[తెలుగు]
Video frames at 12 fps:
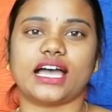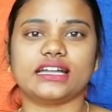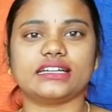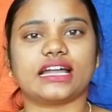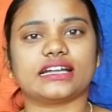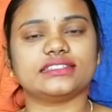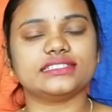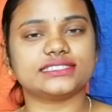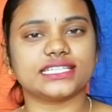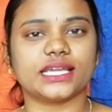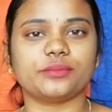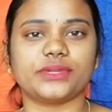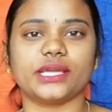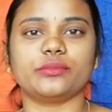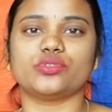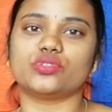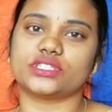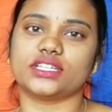అండ్ అట్ ది సేమ్ టైం
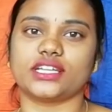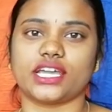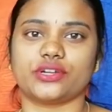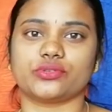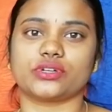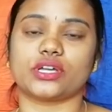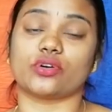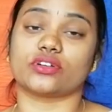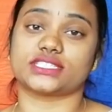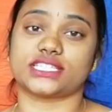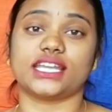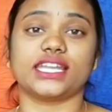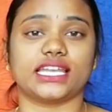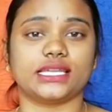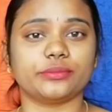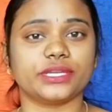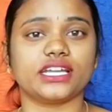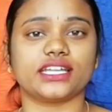నూతన్ నాయుడు కూడా ఒక్కసారి
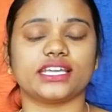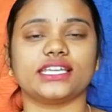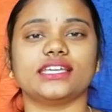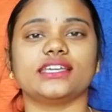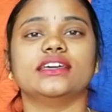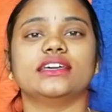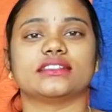ఎలిమినేట్ అయ్యి